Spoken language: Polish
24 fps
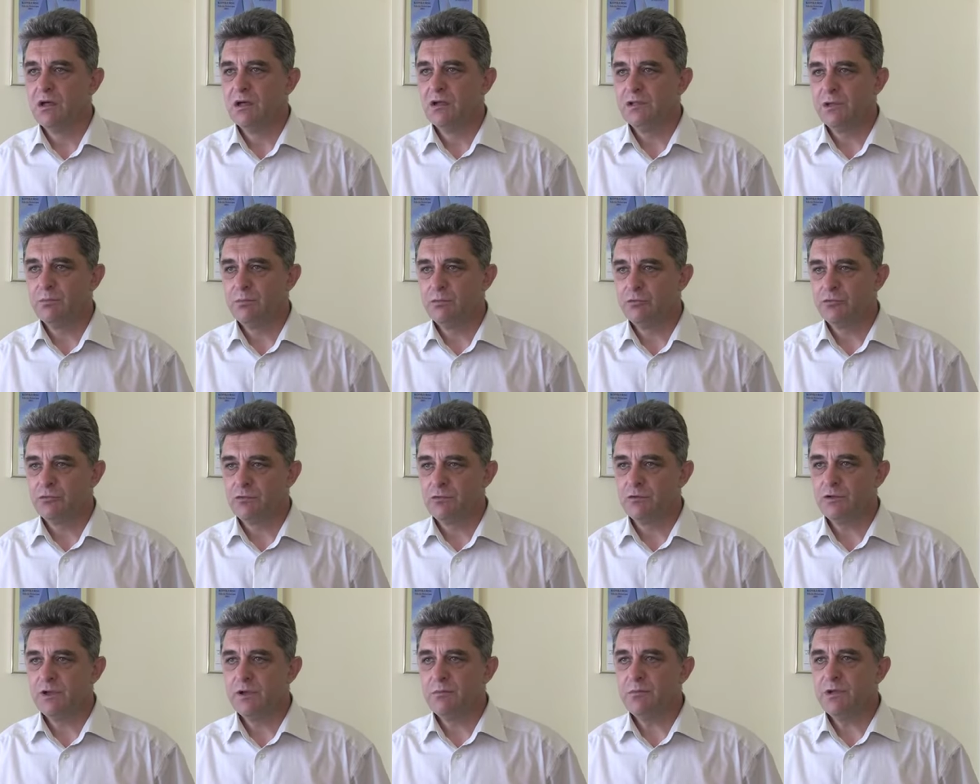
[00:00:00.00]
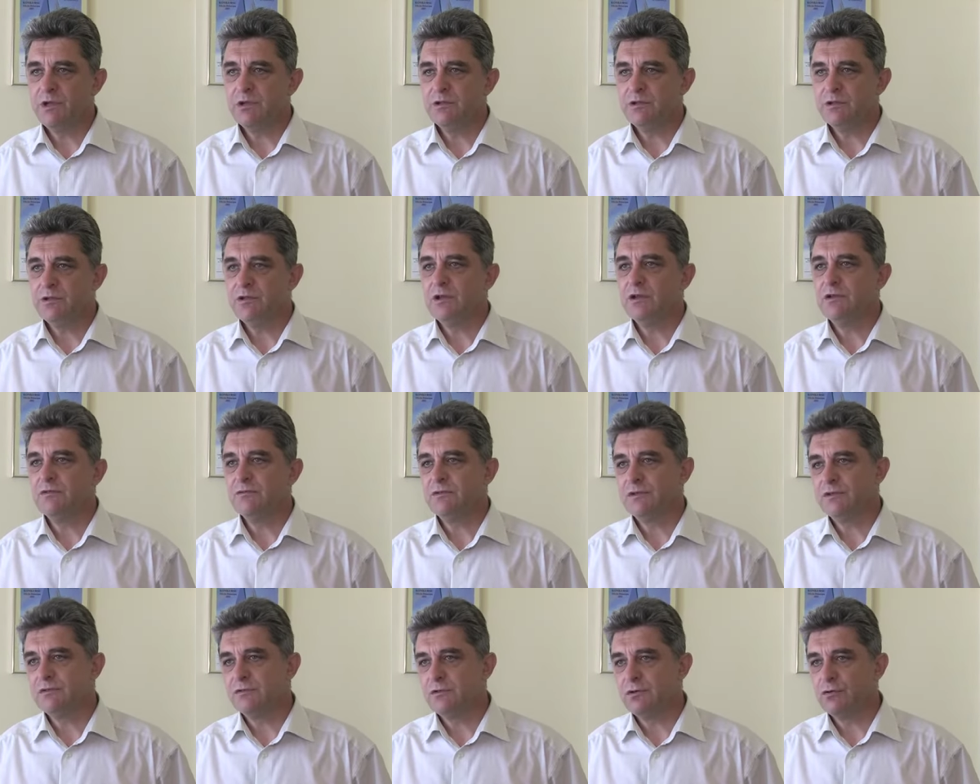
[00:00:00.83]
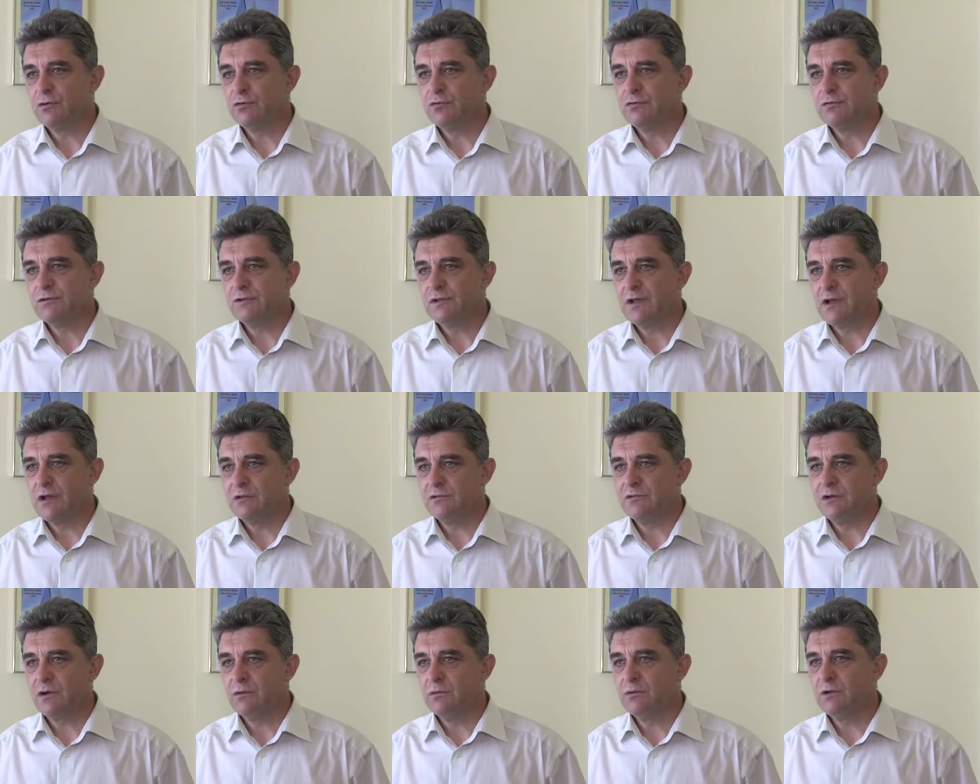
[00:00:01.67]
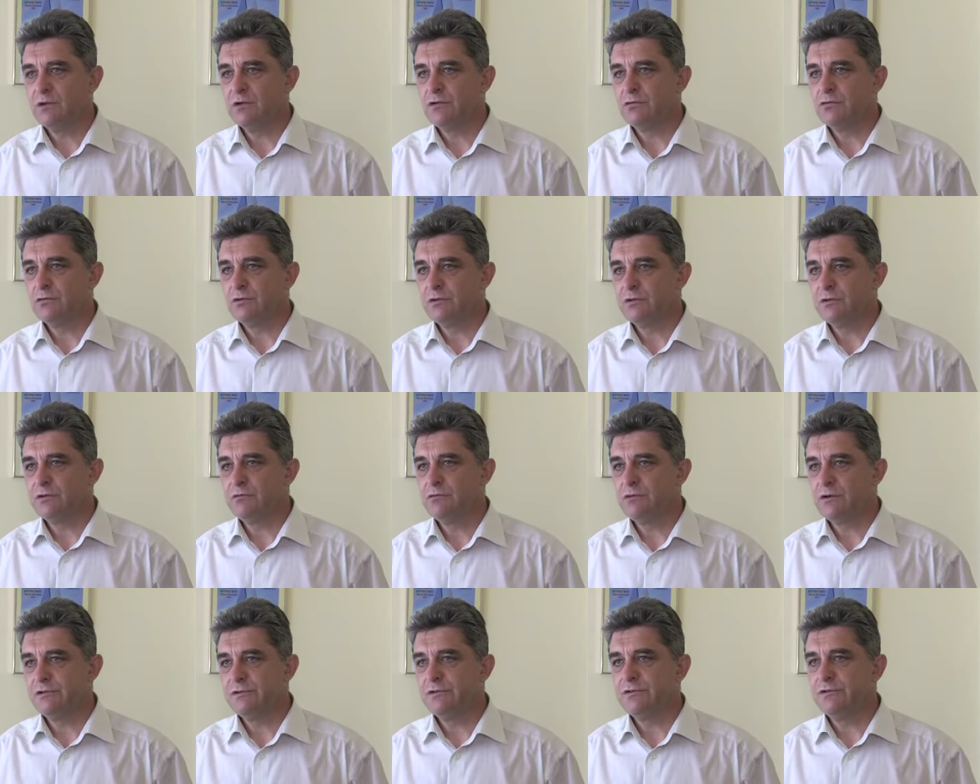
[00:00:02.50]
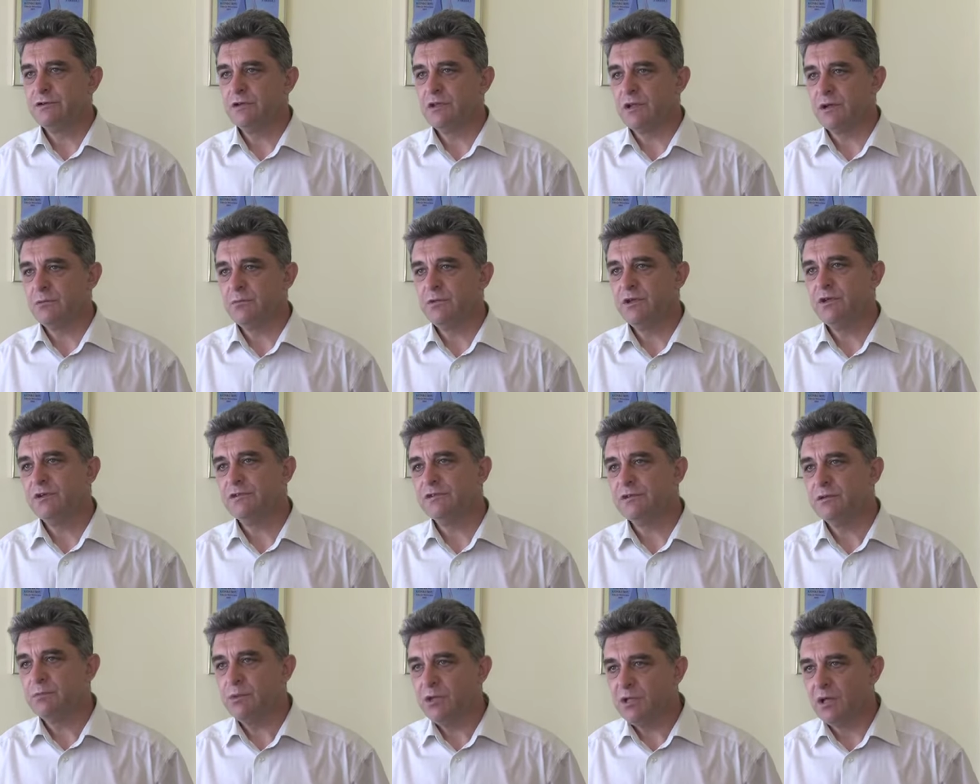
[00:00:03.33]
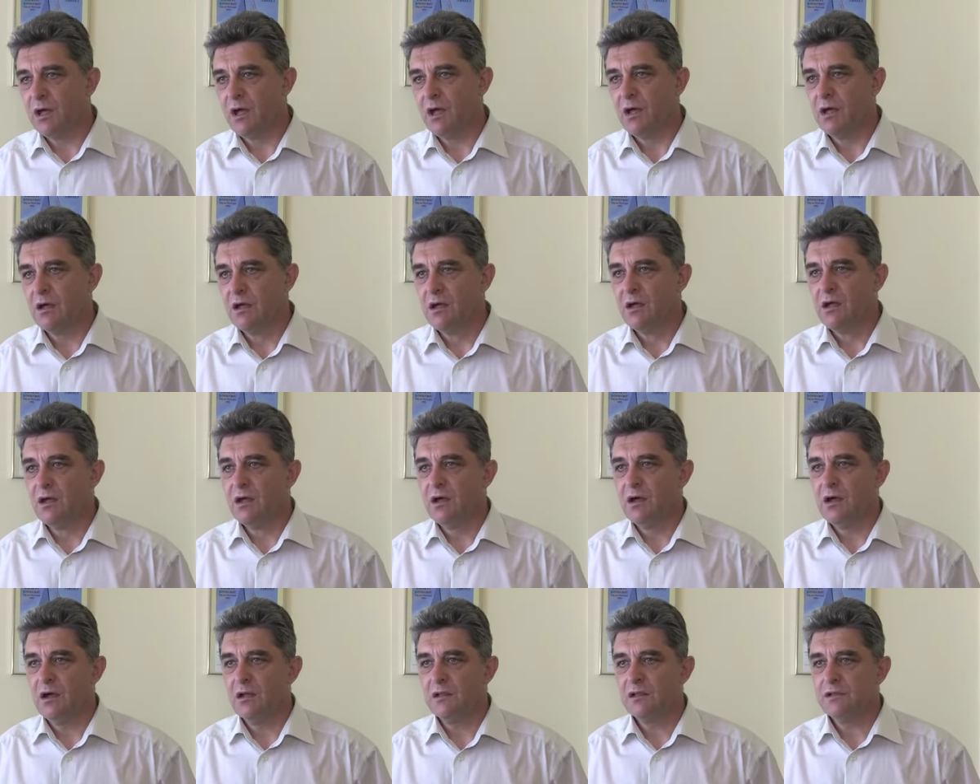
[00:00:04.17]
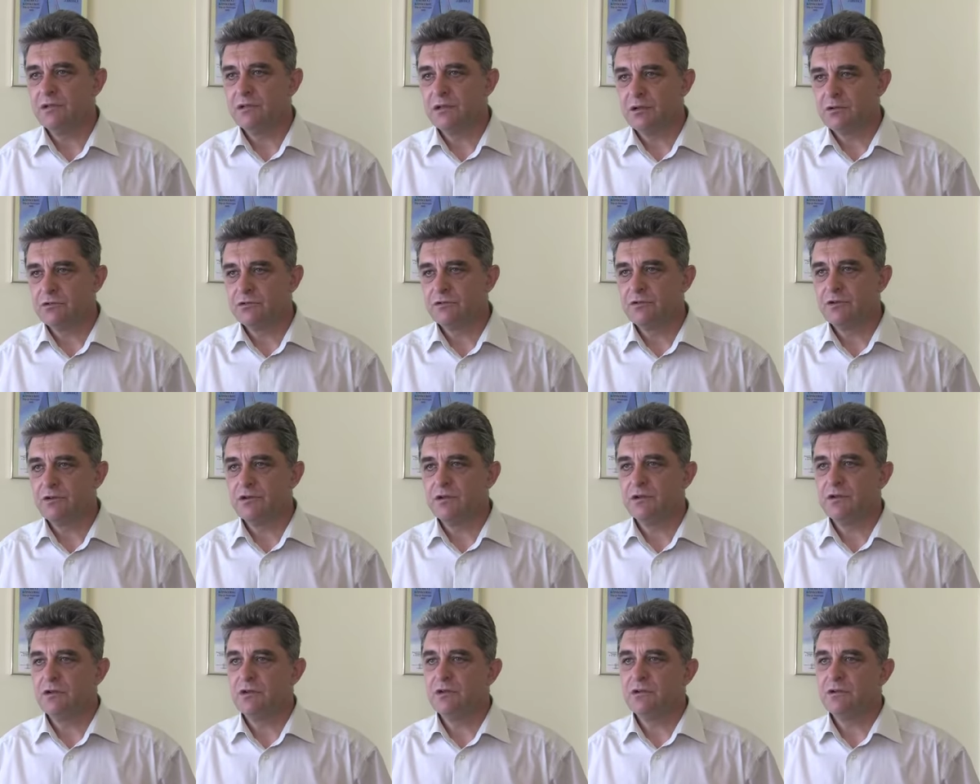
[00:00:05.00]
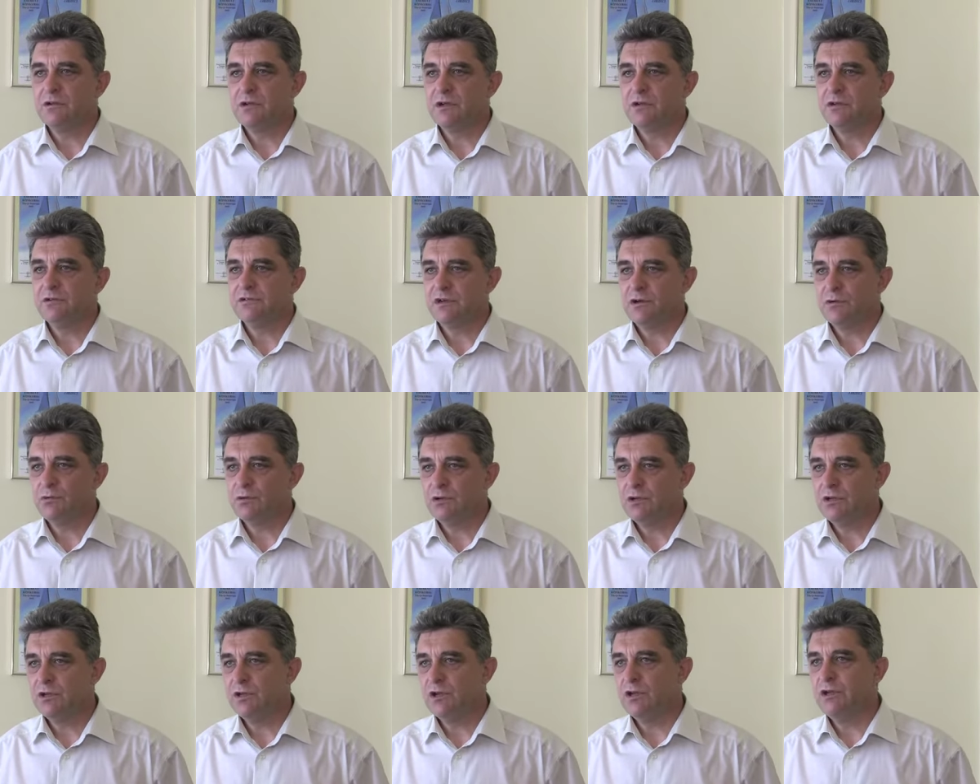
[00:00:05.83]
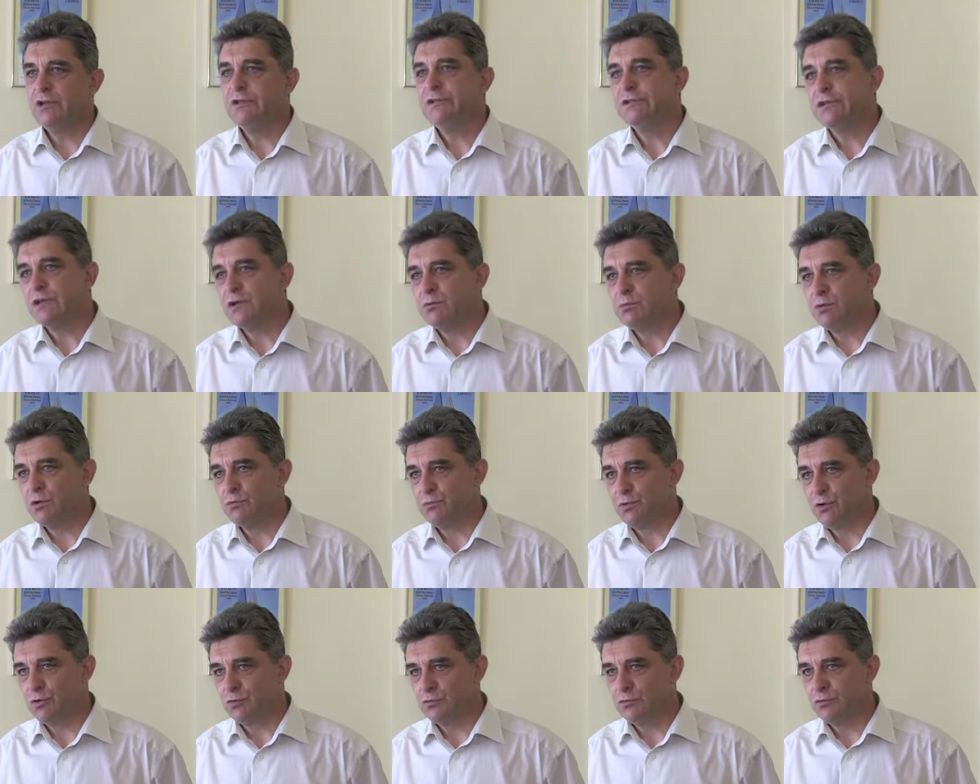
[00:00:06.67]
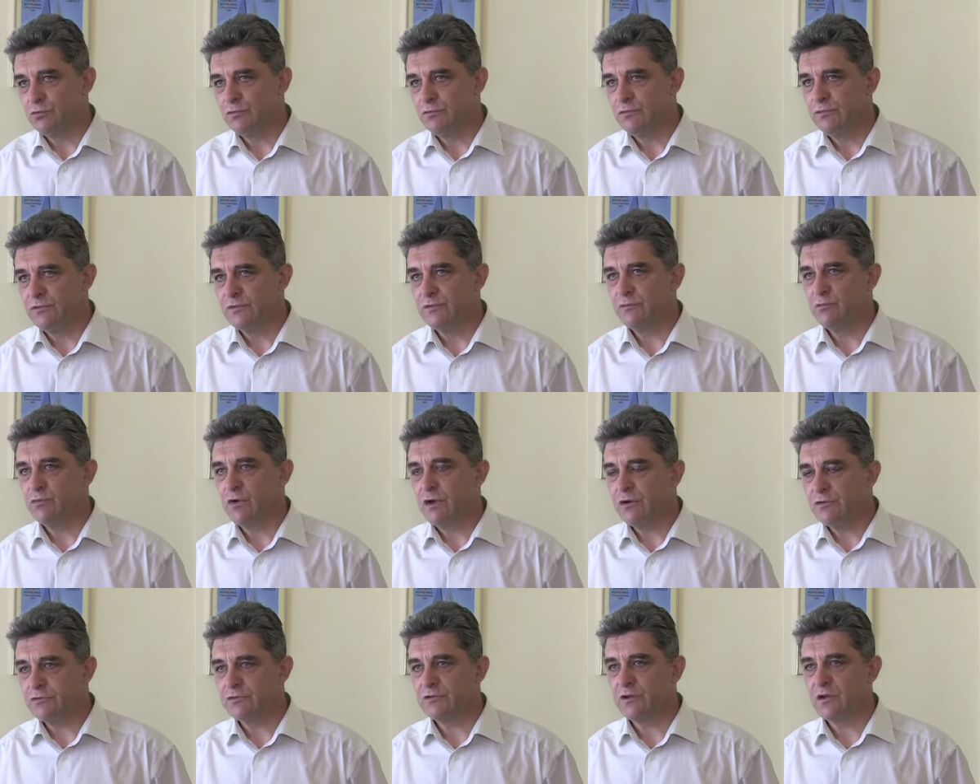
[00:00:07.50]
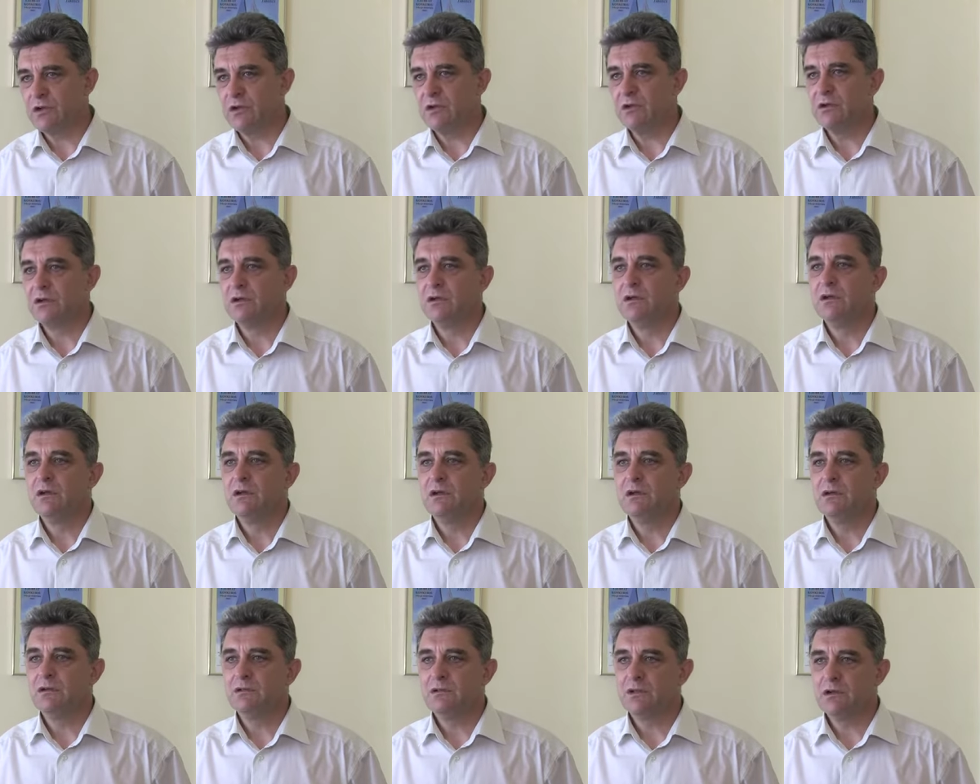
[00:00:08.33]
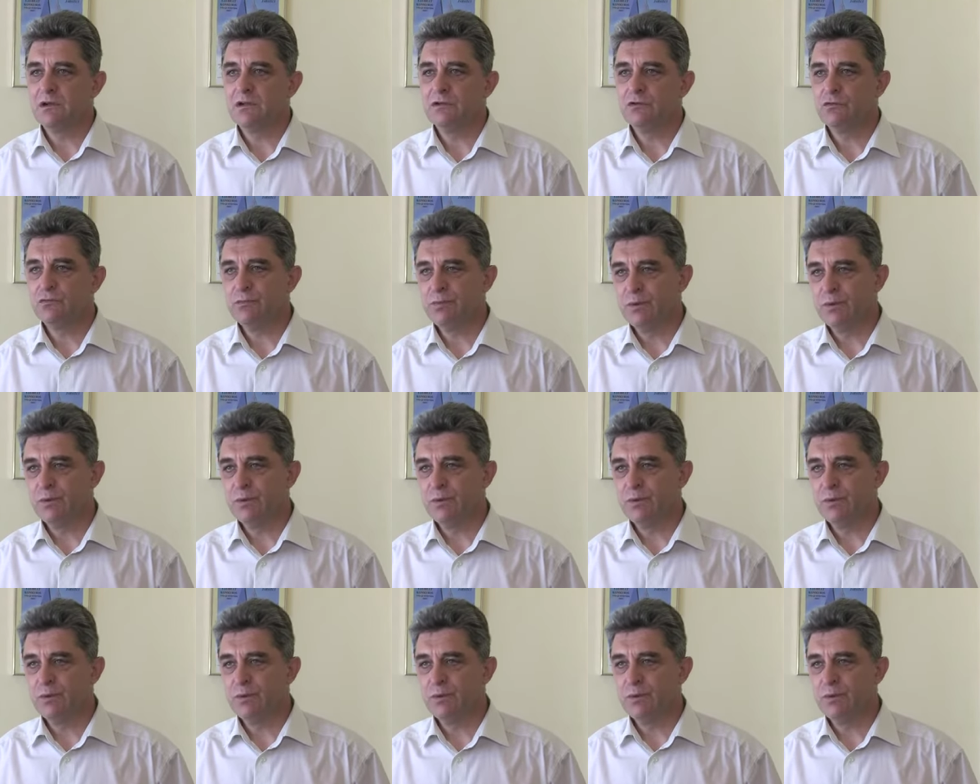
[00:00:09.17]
nie poszukujemy jedynie inwestorów na działki, których właścicielami jest gmina, ale także na działki innych podmiotów, zwłaszcza terenów